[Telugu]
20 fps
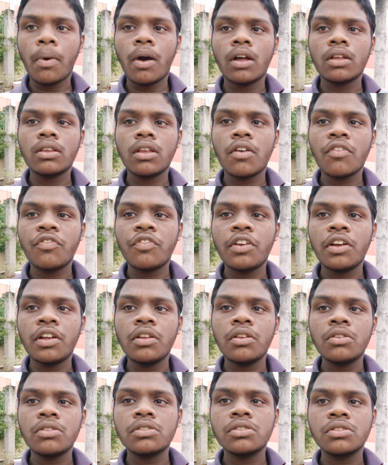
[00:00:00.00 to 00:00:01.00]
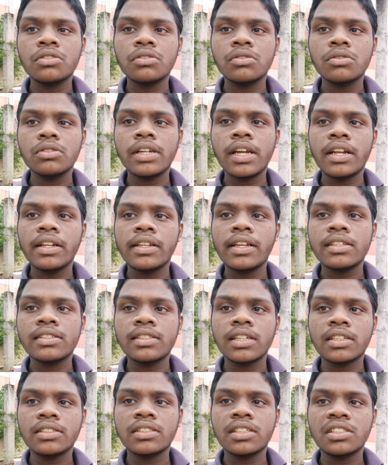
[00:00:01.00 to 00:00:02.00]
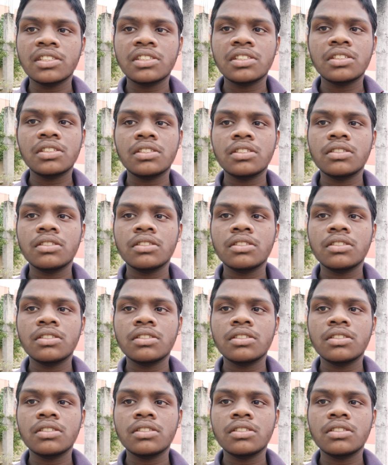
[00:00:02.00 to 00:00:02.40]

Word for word: పాత్ ఆఫ్ ఫెయిల్యూర్స్ టు గెట్ ఏ సక్సెస్